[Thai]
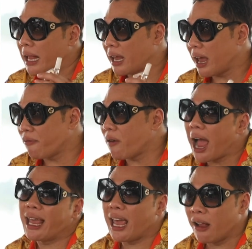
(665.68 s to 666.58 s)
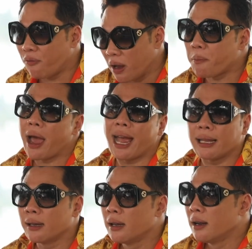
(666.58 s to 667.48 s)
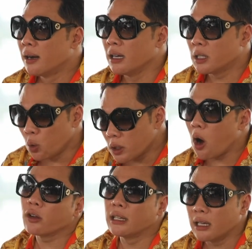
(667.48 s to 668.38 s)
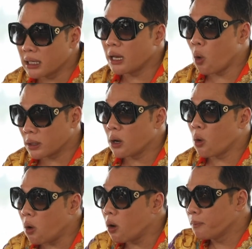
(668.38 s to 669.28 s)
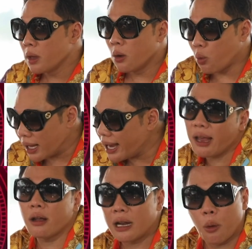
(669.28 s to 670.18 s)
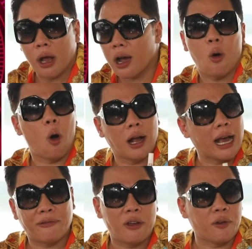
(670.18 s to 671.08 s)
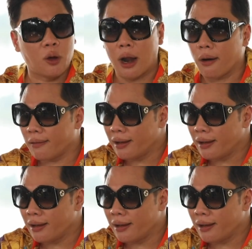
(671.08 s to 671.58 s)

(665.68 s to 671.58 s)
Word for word: at fin8 หรือ ศูนย์ สอง หนึ่ง หนึ่ง สี่ หก สี่ หก หกวันนี้เราไม่เคยขอเงินใครฟรีๆอยู่แล้ว